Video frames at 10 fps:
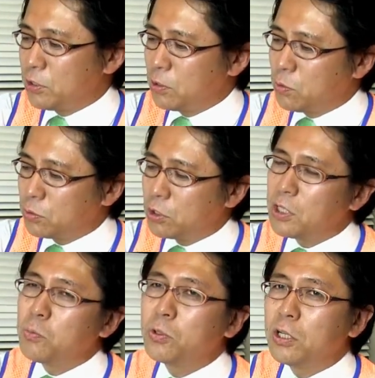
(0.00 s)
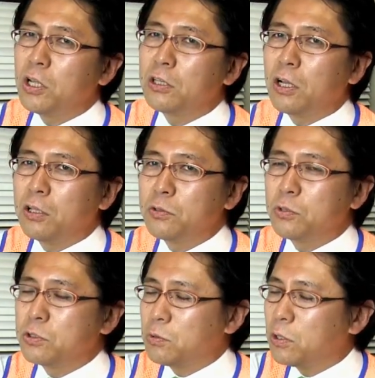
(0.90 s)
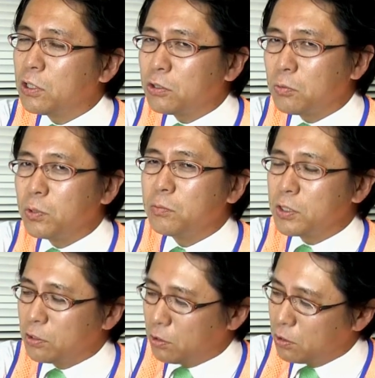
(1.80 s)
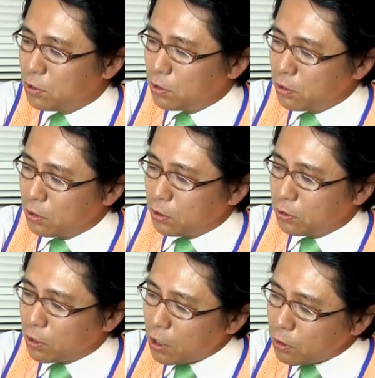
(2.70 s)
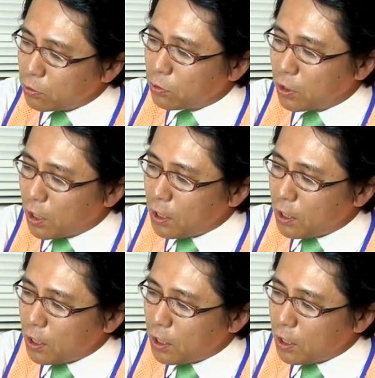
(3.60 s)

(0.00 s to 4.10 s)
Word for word: 全国的な問題だったからねそれはしょうがないと思いますよだけどね